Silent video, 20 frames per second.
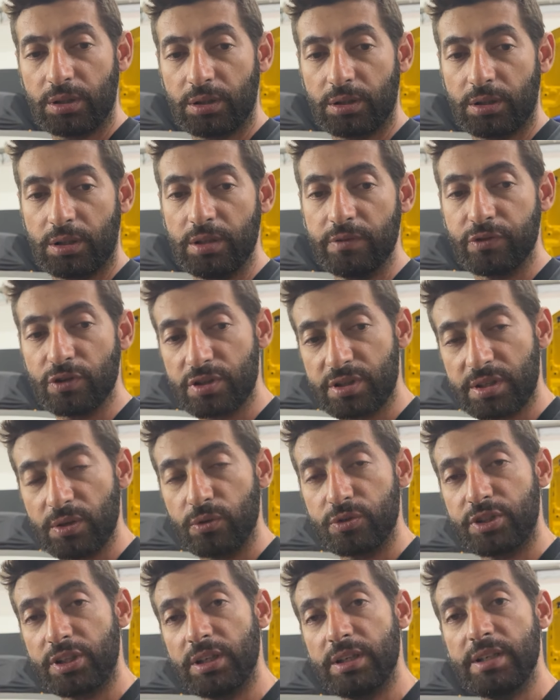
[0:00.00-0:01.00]
que você
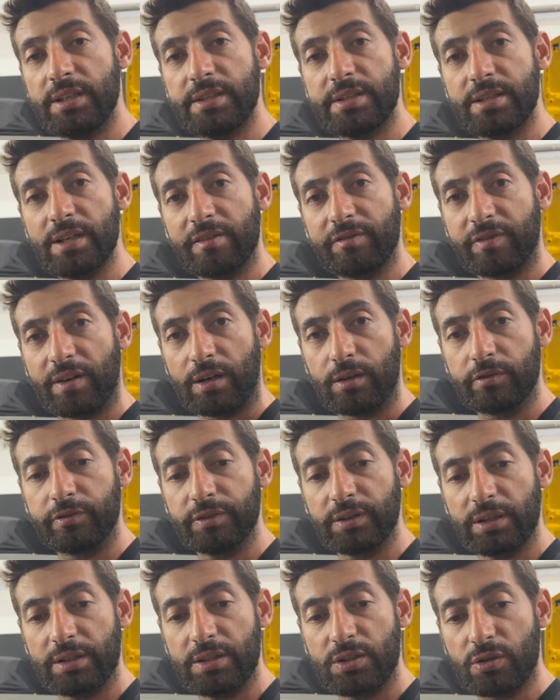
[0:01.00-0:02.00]
utilize a
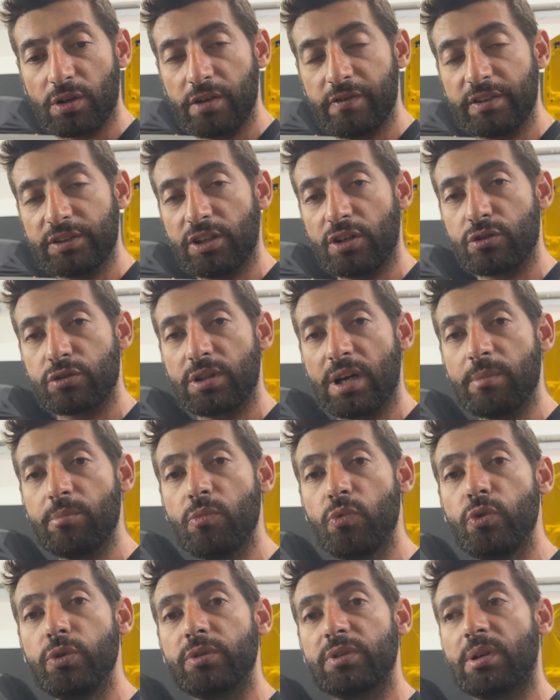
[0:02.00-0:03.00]
válvula, isso aí vai te ajudar
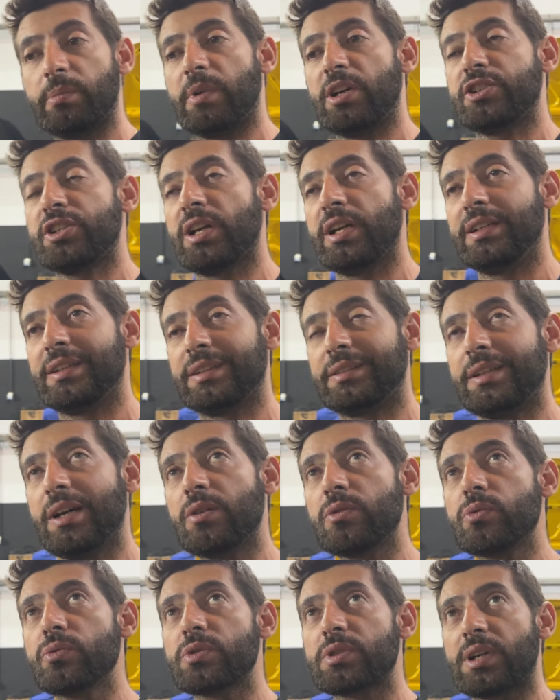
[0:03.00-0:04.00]
muito na marcha lenta. Tem
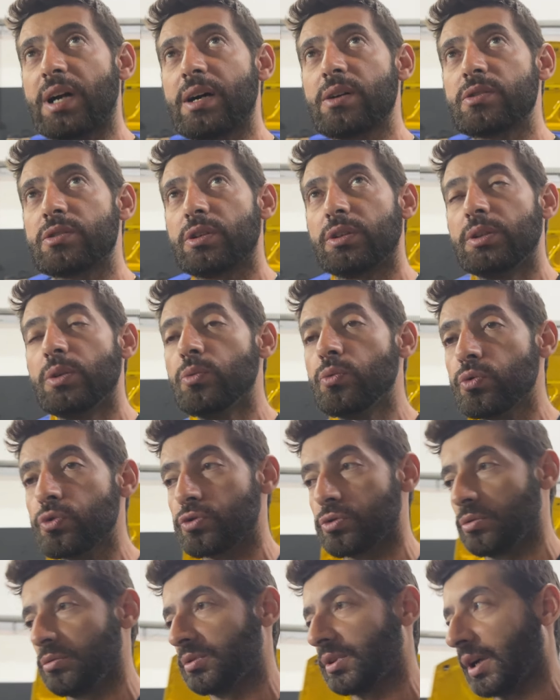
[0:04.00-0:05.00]
alguns carros que eu não
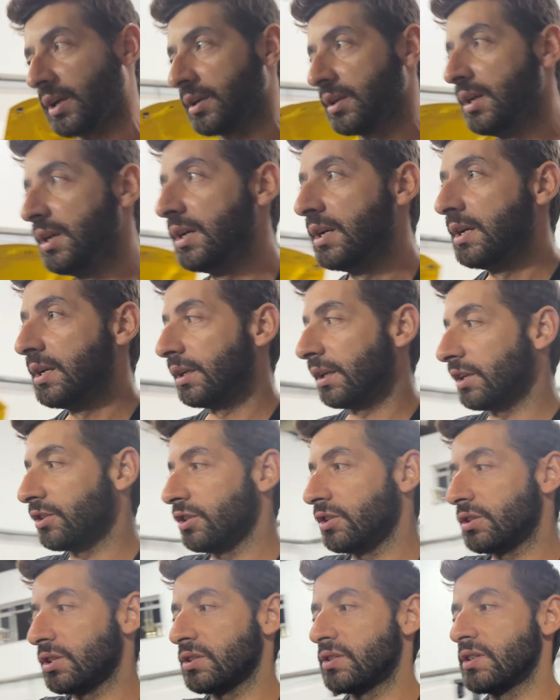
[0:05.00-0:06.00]
uso, tá? Que a gente às